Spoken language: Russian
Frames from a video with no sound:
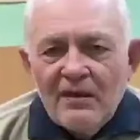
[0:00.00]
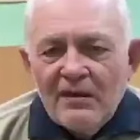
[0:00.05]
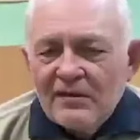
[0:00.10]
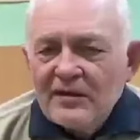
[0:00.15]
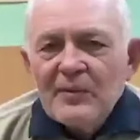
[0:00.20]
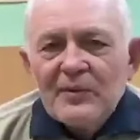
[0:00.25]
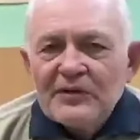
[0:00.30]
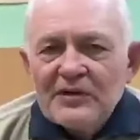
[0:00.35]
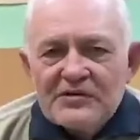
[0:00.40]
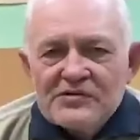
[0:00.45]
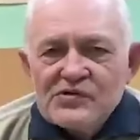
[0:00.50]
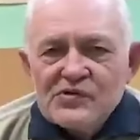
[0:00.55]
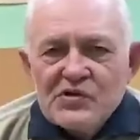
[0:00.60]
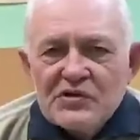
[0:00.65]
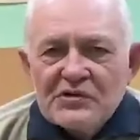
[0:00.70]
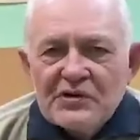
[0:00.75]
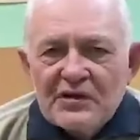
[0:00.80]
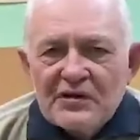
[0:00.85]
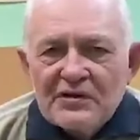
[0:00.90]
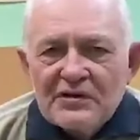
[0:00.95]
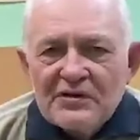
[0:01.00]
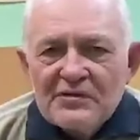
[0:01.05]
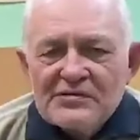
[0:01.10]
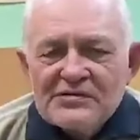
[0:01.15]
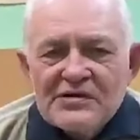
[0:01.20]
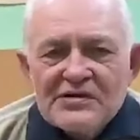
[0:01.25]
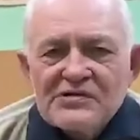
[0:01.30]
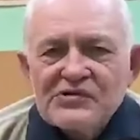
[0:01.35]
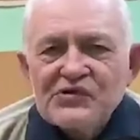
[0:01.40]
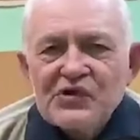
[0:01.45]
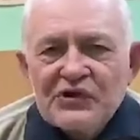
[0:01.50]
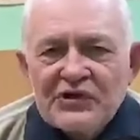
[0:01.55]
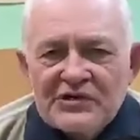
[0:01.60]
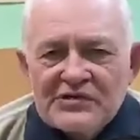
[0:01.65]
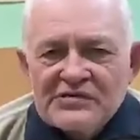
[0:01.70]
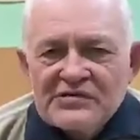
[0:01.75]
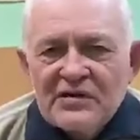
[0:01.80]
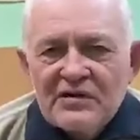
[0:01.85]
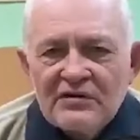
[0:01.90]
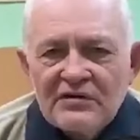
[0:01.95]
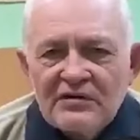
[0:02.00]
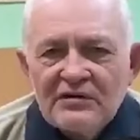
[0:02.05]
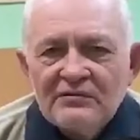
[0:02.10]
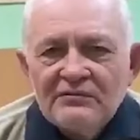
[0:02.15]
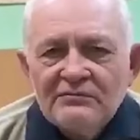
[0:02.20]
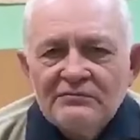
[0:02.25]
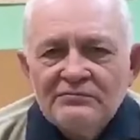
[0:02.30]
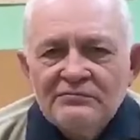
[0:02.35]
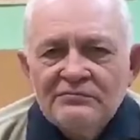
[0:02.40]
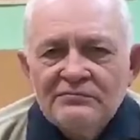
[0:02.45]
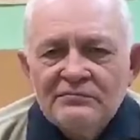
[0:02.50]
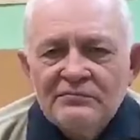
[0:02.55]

Где бы ты сегодня не находился, если ты христианин,